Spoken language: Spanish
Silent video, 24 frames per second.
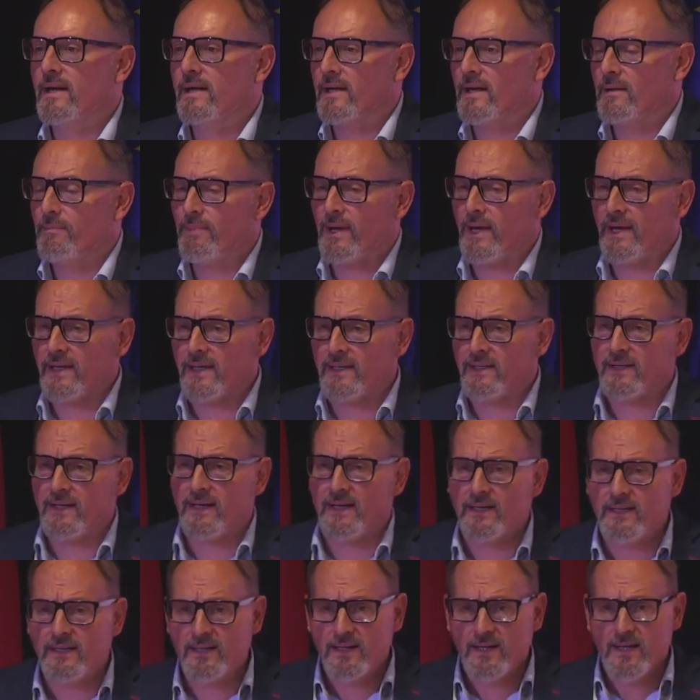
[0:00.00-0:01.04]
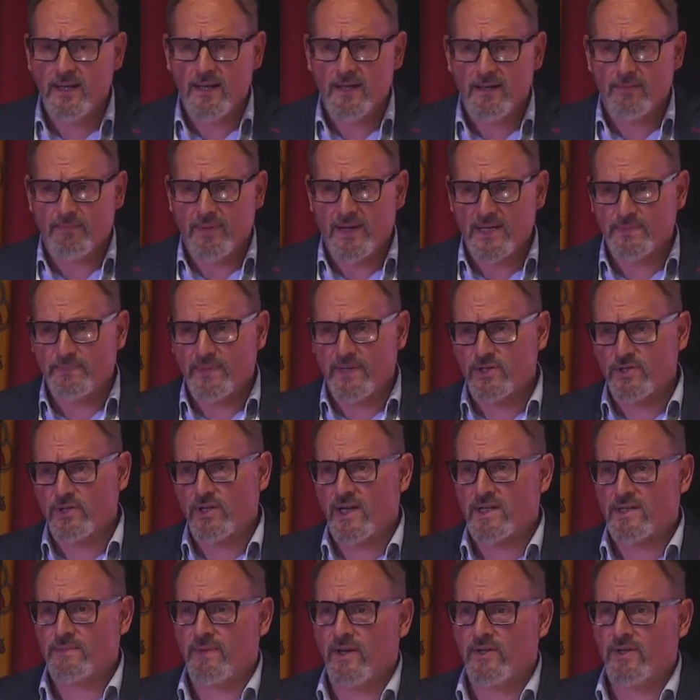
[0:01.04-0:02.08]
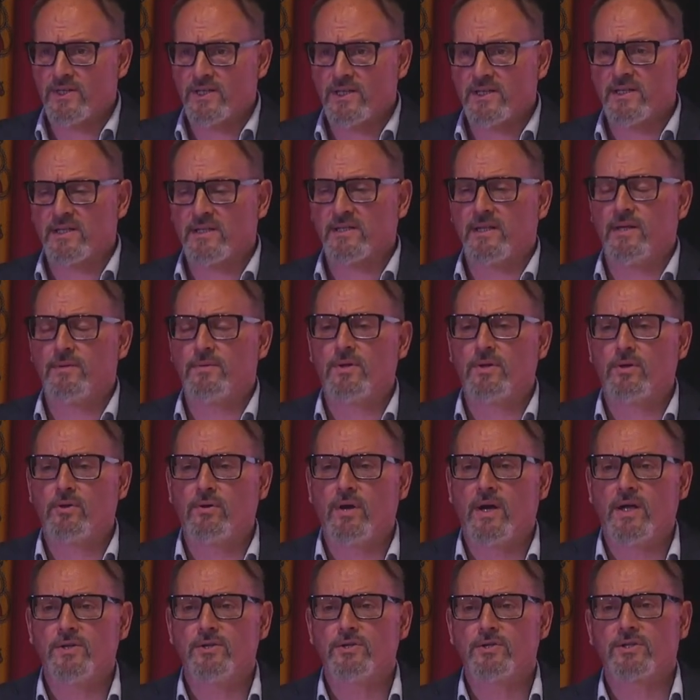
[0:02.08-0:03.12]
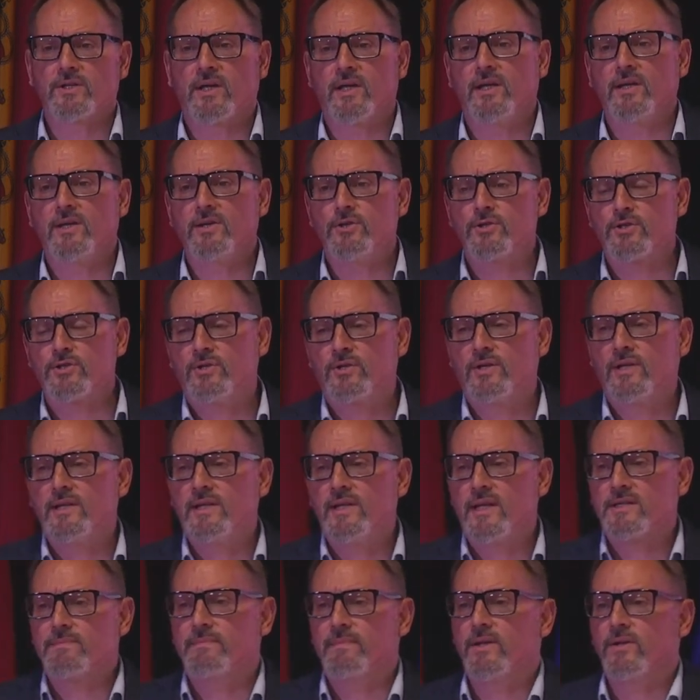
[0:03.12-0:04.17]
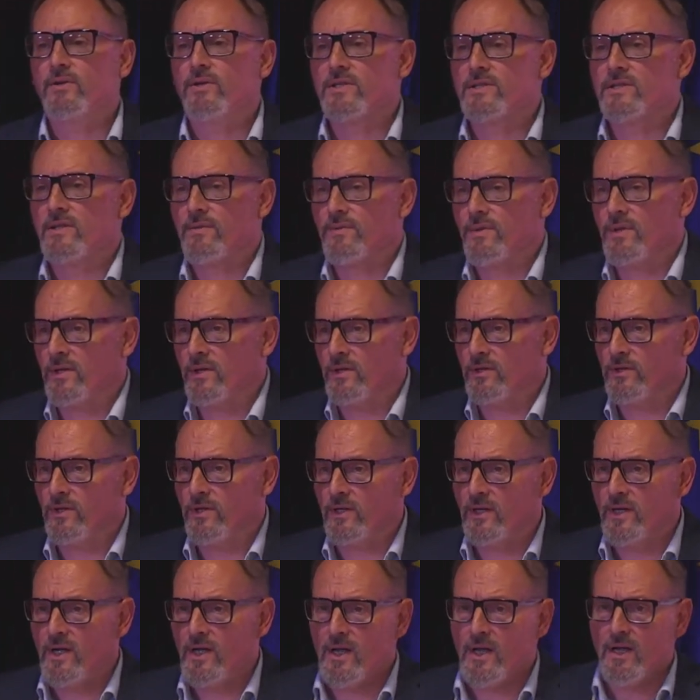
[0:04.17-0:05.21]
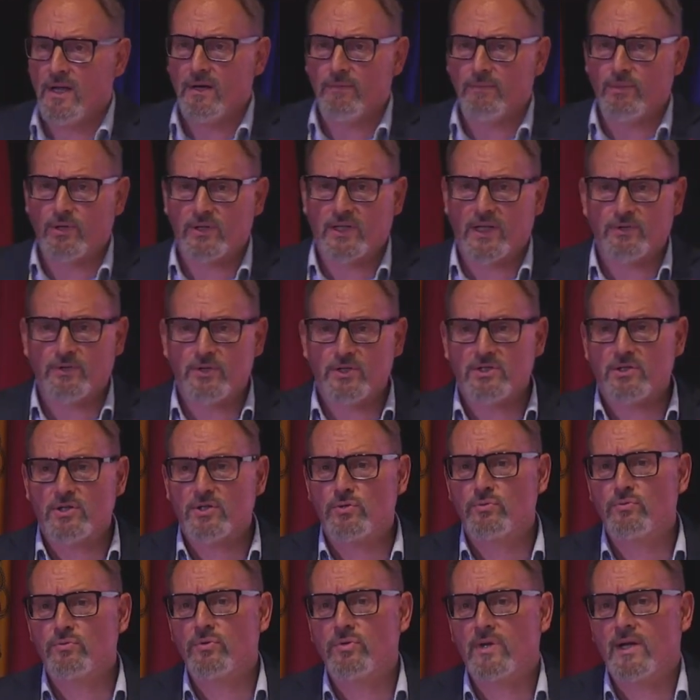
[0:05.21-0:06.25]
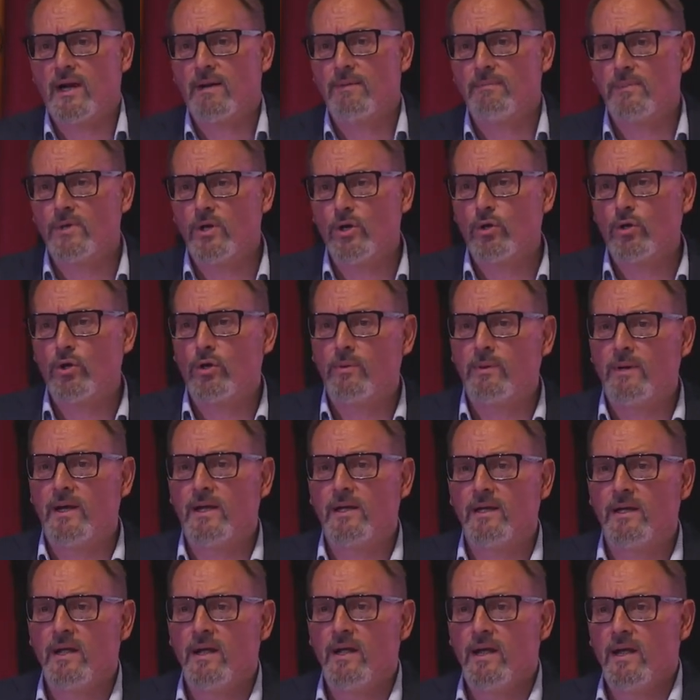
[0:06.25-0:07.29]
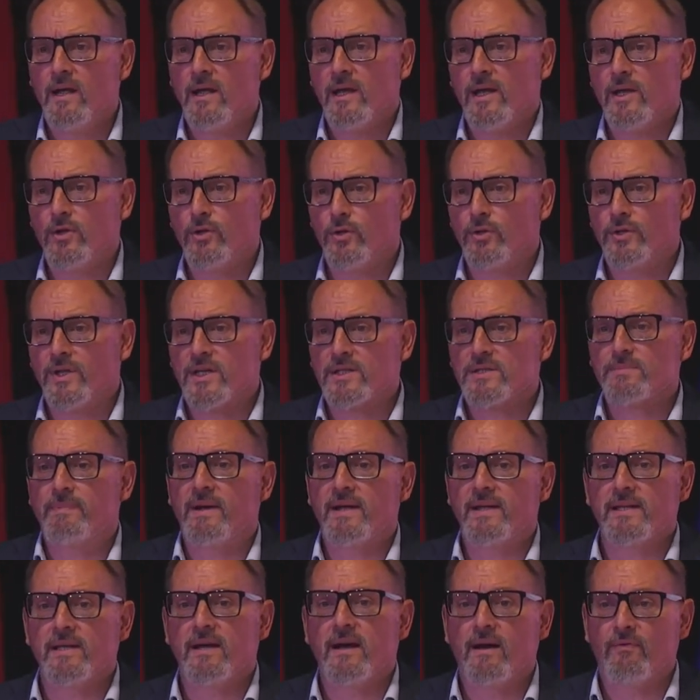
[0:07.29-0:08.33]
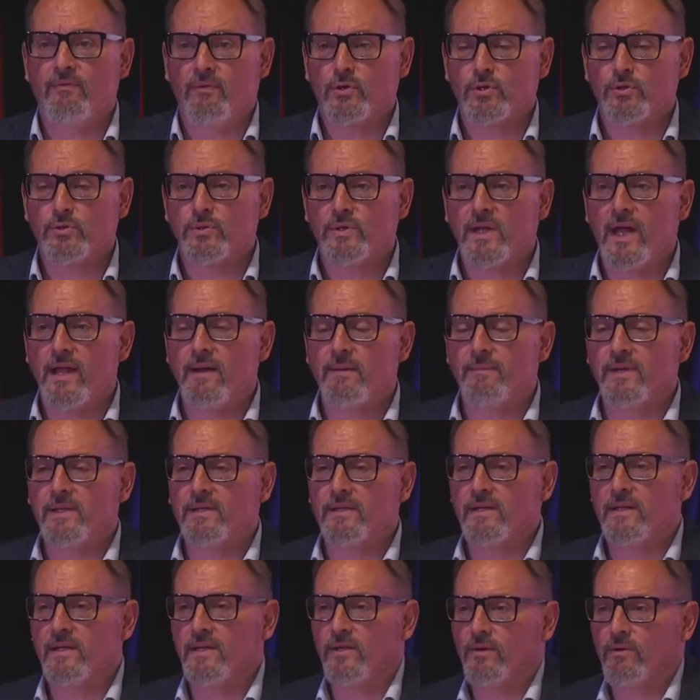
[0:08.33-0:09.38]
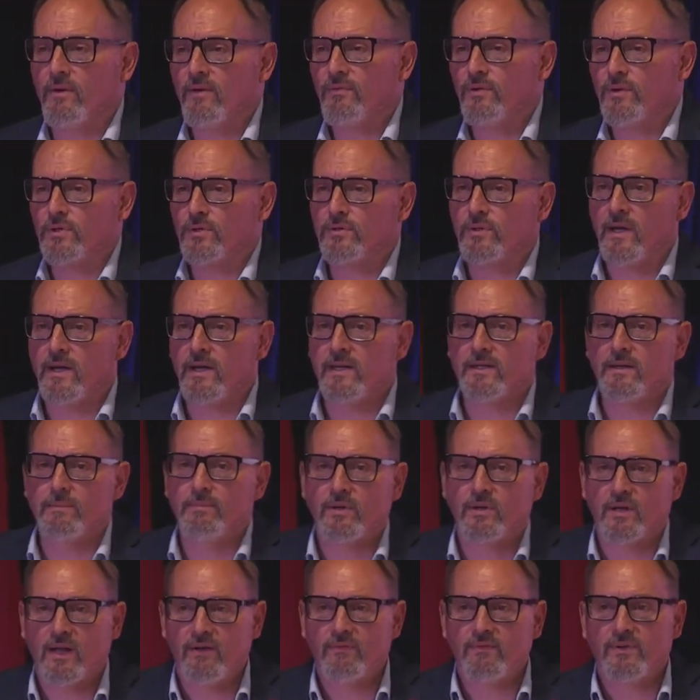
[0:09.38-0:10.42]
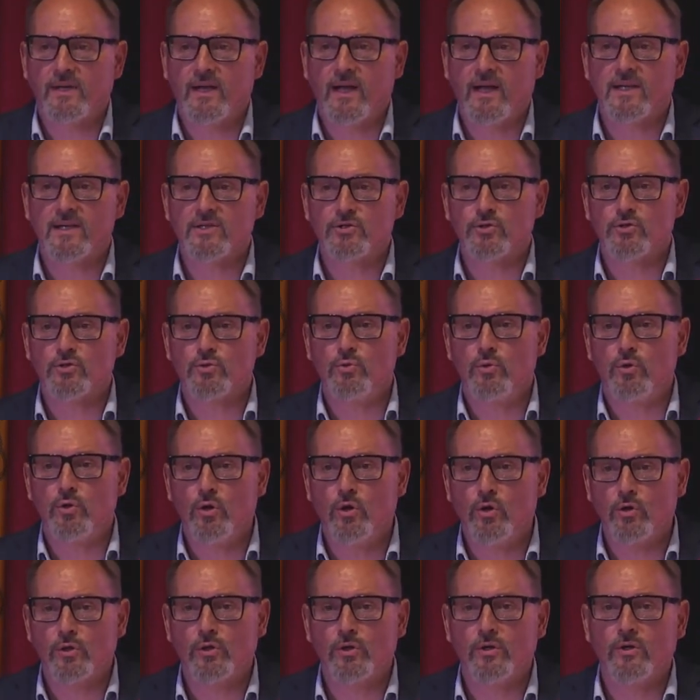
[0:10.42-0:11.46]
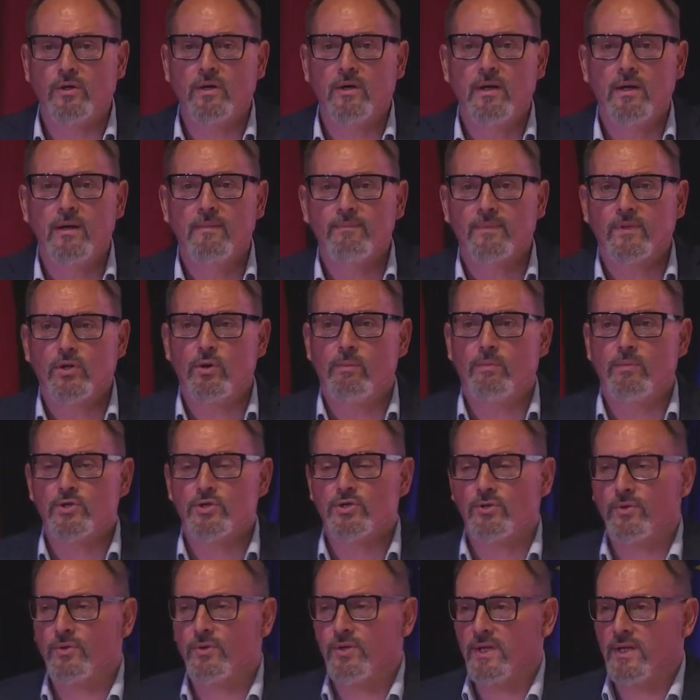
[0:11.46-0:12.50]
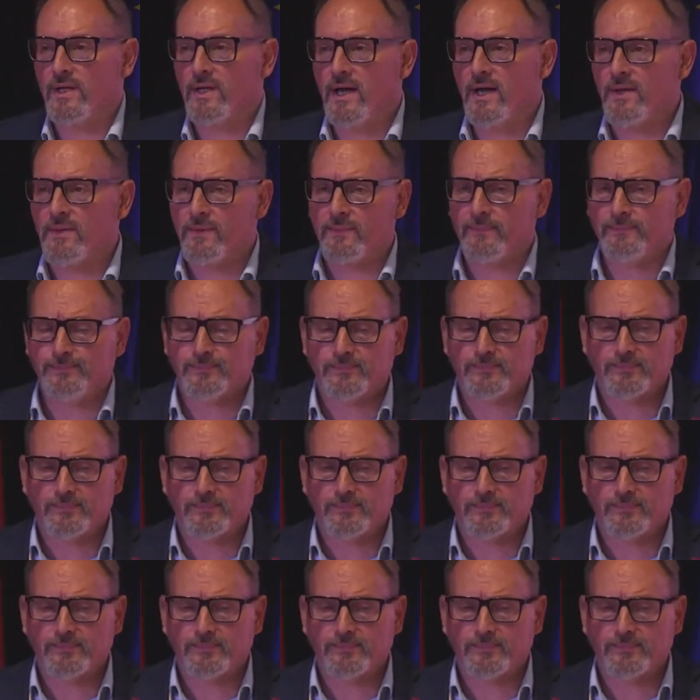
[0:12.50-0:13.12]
en el planeta más personas mayores de 65 años que niños o niñas menores de 5. Por tanto, este es un cambio global y donde España, afortunadamente, y digo afortunadamente porque al final esto es un logro como sociedad,